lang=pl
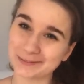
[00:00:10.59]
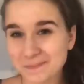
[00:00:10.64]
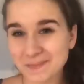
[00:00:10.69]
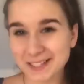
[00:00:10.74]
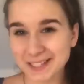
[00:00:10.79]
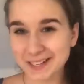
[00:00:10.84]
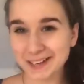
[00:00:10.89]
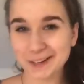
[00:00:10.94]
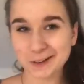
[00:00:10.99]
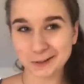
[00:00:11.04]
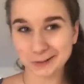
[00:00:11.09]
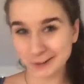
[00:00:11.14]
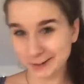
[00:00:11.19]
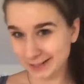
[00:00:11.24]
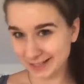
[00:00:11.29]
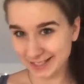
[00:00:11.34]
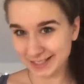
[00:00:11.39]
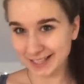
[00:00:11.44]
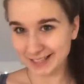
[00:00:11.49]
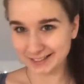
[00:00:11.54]
Jeżeli chodzi o
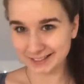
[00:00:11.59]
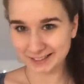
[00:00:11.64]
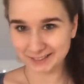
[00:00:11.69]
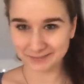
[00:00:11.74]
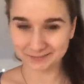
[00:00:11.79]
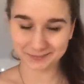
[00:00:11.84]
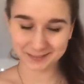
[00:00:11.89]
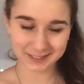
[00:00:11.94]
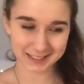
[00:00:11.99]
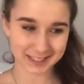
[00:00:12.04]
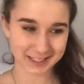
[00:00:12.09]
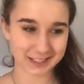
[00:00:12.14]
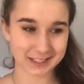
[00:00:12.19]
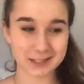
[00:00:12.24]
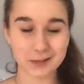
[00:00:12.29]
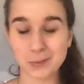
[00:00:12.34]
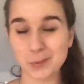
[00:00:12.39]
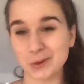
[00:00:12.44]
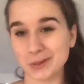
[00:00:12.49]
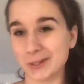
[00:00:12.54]
zasady, myślę, że
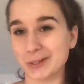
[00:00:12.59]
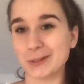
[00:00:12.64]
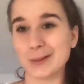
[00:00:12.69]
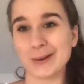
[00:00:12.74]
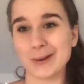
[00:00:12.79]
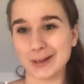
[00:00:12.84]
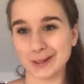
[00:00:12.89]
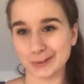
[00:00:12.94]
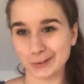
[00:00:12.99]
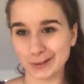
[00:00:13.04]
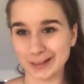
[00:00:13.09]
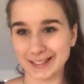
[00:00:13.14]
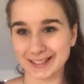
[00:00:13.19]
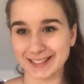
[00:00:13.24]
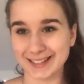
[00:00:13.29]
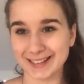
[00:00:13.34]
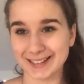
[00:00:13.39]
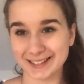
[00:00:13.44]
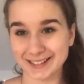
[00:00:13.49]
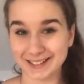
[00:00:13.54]
szybko się
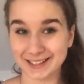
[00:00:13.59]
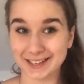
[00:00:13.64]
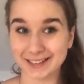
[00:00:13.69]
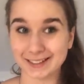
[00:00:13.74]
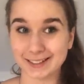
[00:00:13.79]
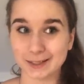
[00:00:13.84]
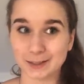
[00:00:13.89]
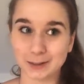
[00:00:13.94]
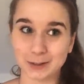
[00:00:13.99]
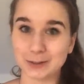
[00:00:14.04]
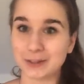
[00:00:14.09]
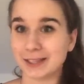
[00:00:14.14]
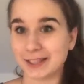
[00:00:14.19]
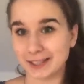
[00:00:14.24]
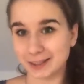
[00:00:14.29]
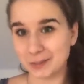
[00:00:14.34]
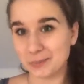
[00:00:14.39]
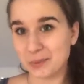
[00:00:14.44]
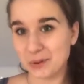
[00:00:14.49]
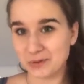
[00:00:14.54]
zorientujecie, że nie jest to
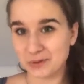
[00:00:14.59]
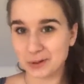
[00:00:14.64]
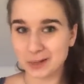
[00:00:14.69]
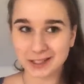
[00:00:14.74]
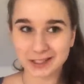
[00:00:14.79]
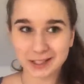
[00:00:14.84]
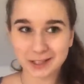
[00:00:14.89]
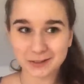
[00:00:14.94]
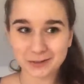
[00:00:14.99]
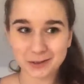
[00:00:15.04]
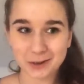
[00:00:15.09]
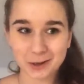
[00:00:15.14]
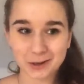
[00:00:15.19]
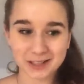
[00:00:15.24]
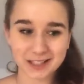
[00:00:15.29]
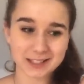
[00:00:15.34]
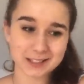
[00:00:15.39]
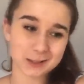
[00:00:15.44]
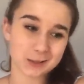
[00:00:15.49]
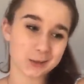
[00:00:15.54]
taki typowy reading
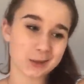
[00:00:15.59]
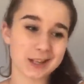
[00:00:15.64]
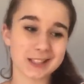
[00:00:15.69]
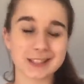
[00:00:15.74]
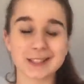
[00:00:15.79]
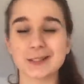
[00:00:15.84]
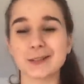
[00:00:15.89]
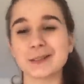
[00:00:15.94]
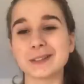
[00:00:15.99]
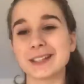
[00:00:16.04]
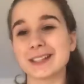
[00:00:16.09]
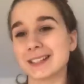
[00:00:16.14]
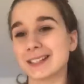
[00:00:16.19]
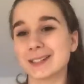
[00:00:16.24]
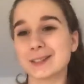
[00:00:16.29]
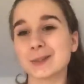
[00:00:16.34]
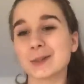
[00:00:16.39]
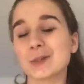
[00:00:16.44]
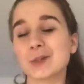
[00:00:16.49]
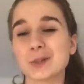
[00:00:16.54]
vlog, ale z drugiej strony
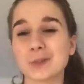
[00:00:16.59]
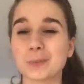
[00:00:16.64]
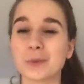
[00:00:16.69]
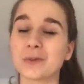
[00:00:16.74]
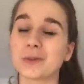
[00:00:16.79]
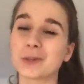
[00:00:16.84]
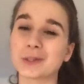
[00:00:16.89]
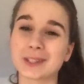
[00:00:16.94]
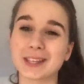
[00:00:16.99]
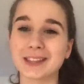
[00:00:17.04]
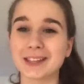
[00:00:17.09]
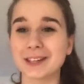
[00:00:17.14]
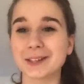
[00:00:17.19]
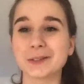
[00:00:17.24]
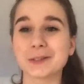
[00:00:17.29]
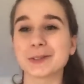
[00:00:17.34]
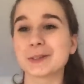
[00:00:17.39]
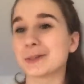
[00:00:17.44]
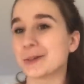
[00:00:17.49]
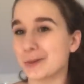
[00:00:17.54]
jest to coś
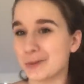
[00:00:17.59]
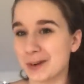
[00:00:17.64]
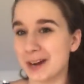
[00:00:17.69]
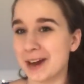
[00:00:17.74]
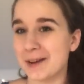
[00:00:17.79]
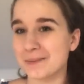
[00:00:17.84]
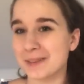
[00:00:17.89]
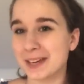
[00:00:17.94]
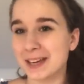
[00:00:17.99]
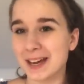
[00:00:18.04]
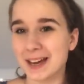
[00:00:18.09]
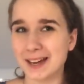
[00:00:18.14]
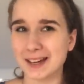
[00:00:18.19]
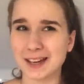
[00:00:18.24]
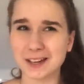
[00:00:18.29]
powiązanego z książkami.